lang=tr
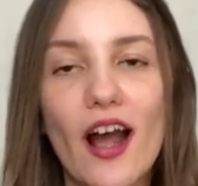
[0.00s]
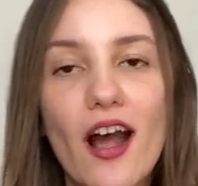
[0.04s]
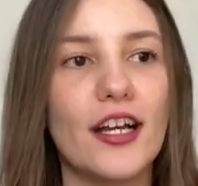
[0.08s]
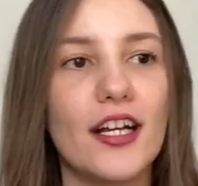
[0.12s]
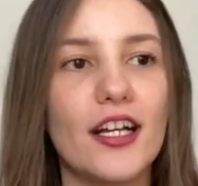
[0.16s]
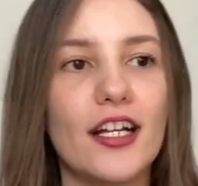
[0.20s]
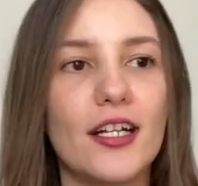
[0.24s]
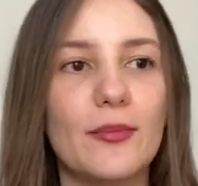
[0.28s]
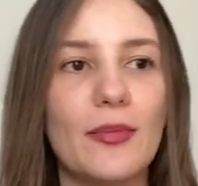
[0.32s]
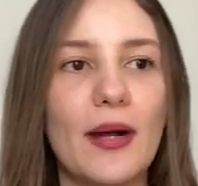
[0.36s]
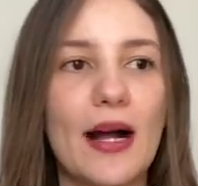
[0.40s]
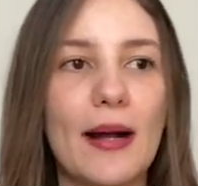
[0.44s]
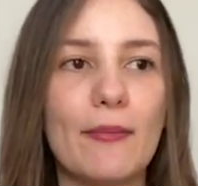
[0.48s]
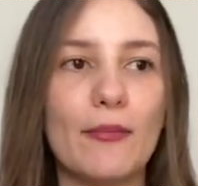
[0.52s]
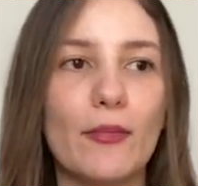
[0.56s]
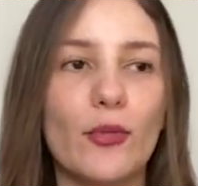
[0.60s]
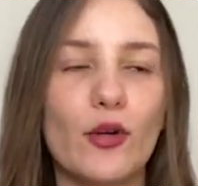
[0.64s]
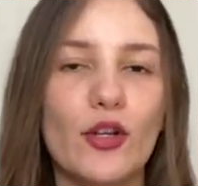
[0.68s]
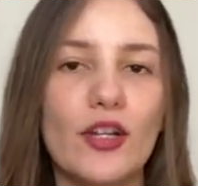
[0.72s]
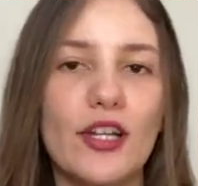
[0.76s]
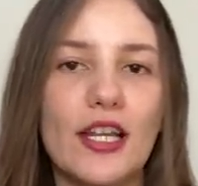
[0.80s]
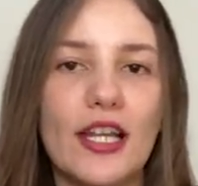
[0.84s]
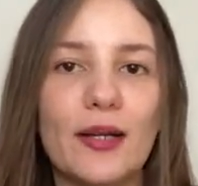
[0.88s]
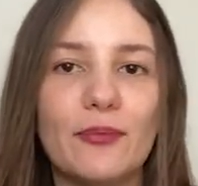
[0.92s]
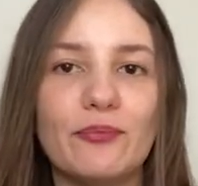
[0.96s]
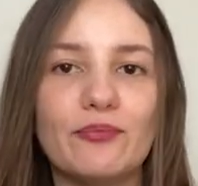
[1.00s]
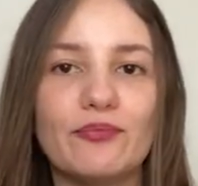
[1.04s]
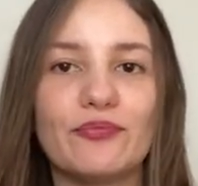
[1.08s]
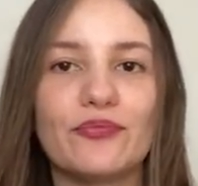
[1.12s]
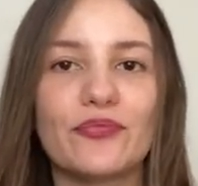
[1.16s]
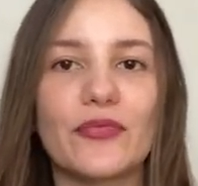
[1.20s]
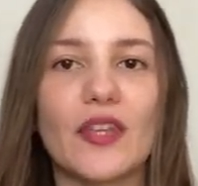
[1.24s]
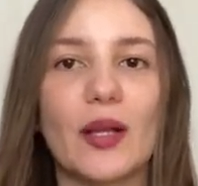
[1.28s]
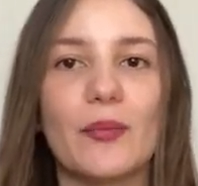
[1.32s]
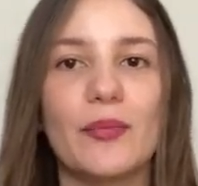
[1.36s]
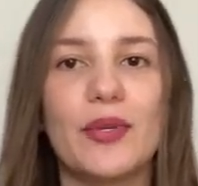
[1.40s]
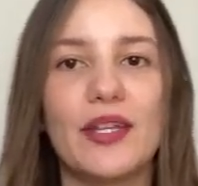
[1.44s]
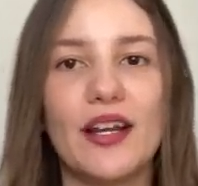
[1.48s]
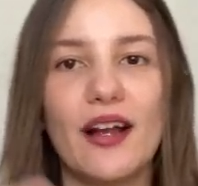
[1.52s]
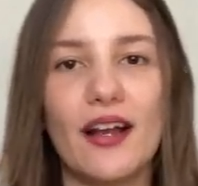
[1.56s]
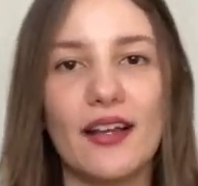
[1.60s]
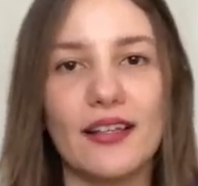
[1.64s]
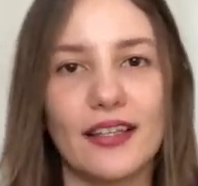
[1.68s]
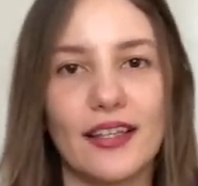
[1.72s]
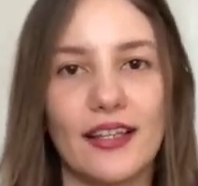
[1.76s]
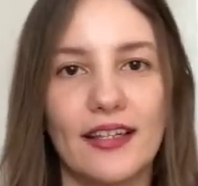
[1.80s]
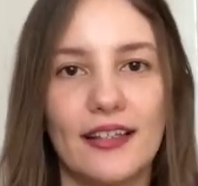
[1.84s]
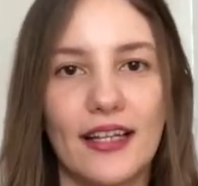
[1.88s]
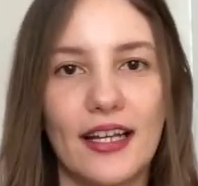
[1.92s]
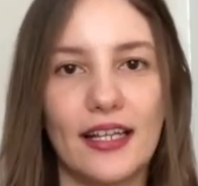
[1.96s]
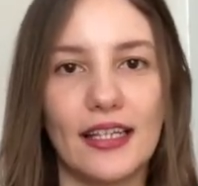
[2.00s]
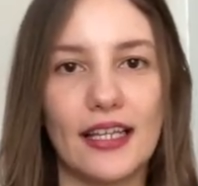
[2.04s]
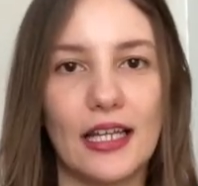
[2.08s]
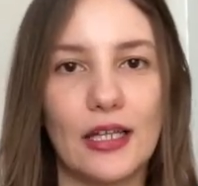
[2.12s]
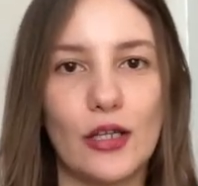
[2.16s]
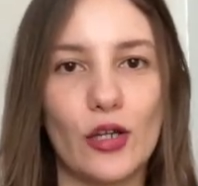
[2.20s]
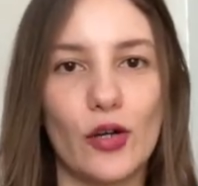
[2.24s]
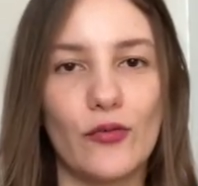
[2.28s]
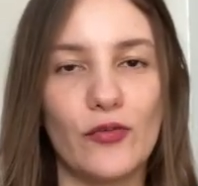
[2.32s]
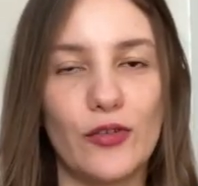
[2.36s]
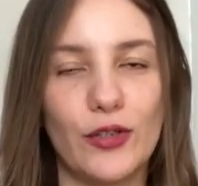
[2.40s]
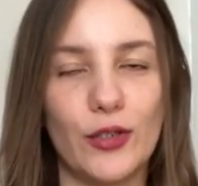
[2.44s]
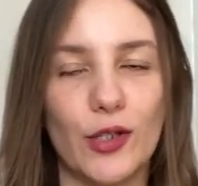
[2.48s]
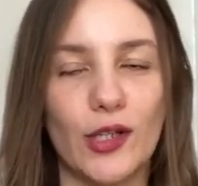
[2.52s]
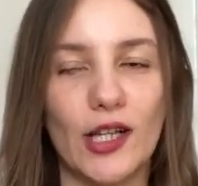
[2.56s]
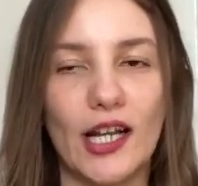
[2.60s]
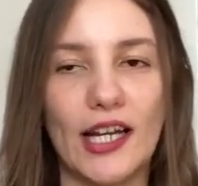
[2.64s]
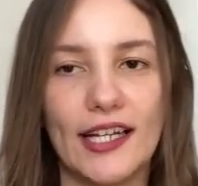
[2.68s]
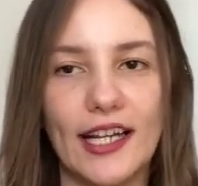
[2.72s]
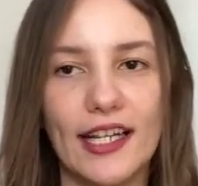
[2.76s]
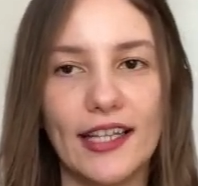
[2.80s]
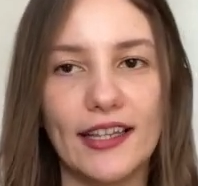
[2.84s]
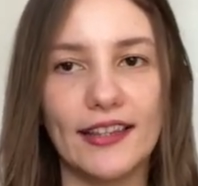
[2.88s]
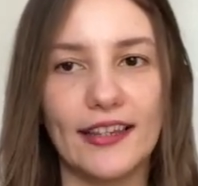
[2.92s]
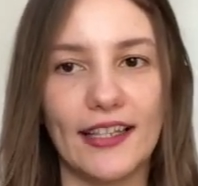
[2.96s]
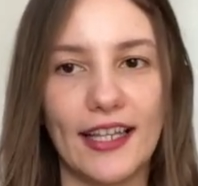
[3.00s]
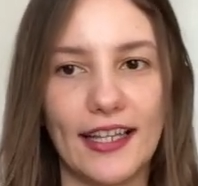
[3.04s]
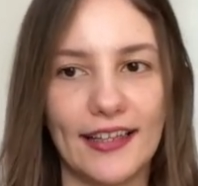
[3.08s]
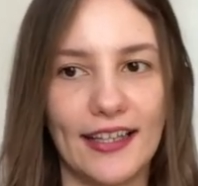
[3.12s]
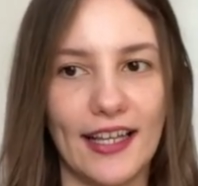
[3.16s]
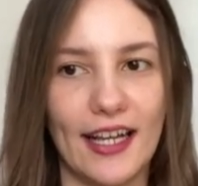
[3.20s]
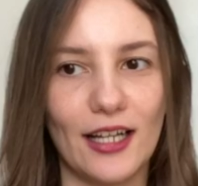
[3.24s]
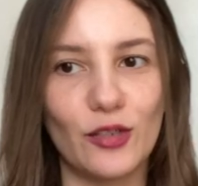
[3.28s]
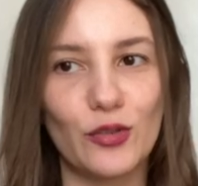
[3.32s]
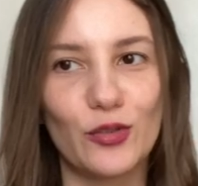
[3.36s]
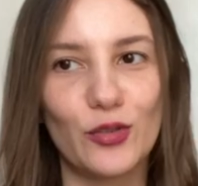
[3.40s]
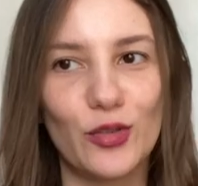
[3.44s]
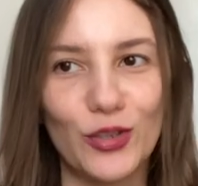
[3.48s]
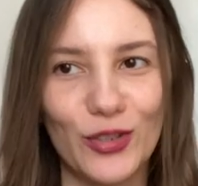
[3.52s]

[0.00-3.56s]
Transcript: Ee, ben böyle bir ay geriden geliyorum videolardan. Neden?